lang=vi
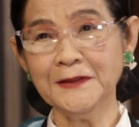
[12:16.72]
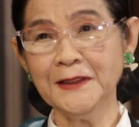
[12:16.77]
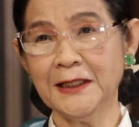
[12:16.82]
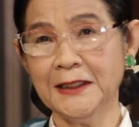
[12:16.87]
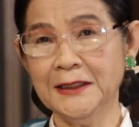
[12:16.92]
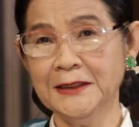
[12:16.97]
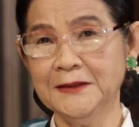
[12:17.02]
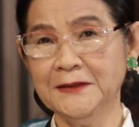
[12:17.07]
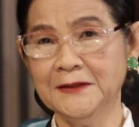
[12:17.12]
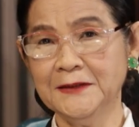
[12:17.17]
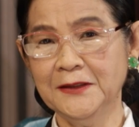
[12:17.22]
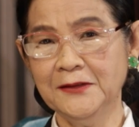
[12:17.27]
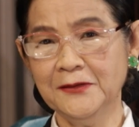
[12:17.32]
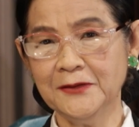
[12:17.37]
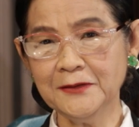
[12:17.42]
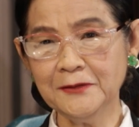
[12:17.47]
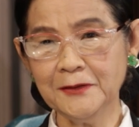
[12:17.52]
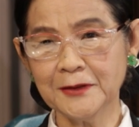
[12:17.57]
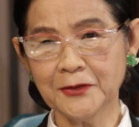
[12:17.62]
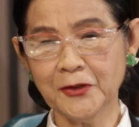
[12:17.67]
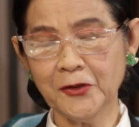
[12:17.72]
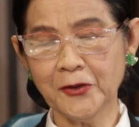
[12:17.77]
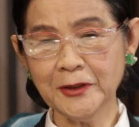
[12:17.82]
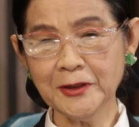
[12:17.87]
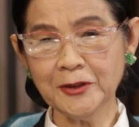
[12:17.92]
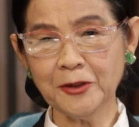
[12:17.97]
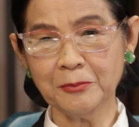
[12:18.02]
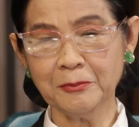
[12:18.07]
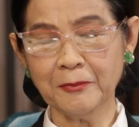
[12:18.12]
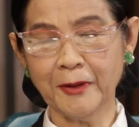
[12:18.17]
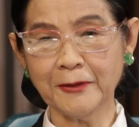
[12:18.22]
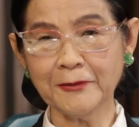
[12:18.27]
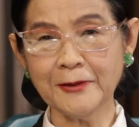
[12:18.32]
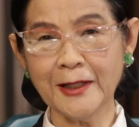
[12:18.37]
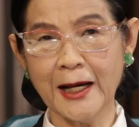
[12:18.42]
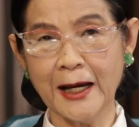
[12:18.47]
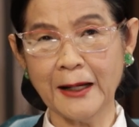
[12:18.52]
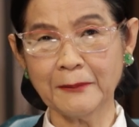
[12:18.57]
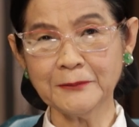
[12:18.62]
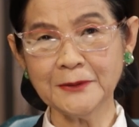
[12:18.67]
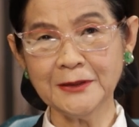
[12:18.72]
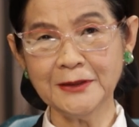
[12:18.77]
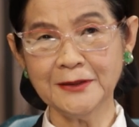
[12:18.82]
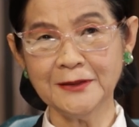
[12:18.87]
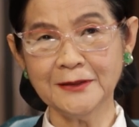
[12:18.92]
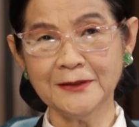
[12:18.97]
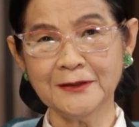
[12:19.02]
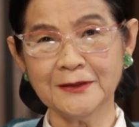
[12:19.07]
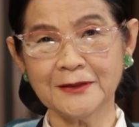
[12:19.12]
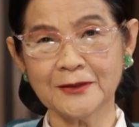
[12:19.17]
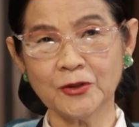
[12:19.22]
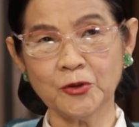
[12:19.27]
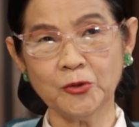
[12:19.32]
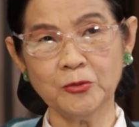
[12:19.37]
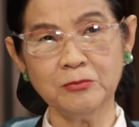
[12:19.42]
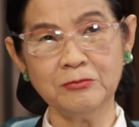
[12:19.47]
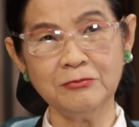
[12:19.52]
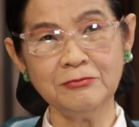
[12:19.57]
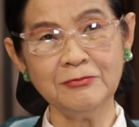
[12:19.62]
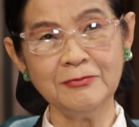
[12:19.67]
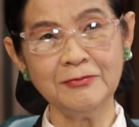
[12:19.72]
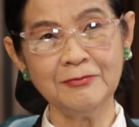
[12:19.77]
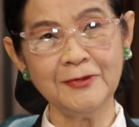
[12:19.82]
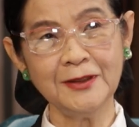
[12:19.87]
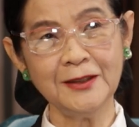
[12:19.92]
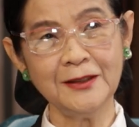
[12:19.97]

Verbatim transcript: thế này thì nói là nói không bảo đảm thì cũng